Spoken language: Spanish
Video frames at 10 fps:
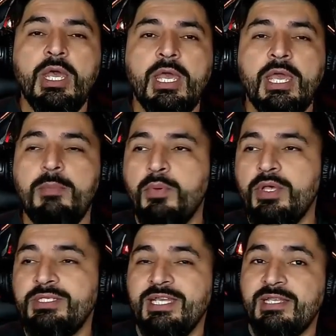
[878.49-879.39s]
Eh,
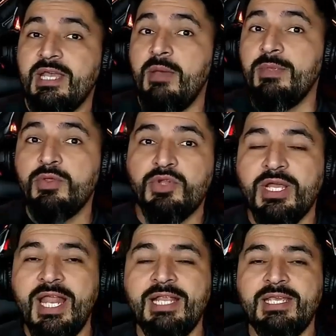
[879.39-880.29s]
puedes irte a mi otro
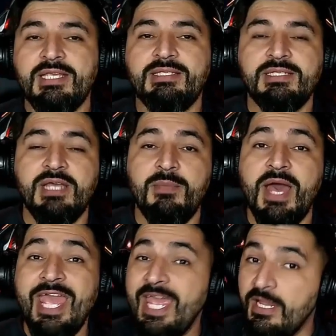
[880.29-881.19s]
canal que se
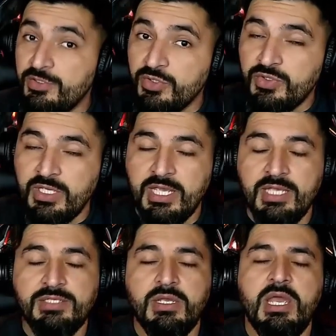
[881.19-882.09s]
llama El Justi que
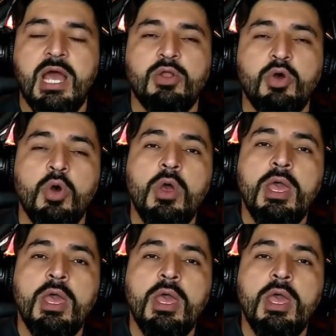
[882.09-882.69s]
es algo